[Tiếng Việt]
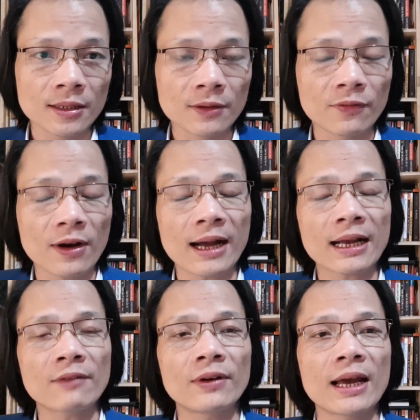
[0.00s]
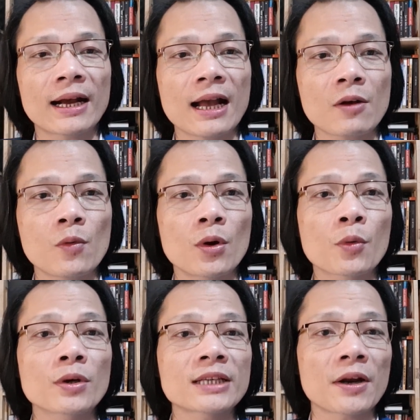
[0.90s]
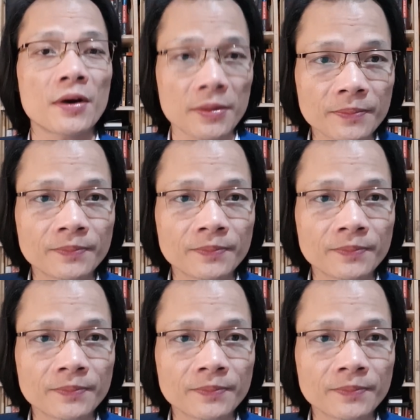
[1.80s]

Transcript: và các vấn đề khác của quốc gia đó.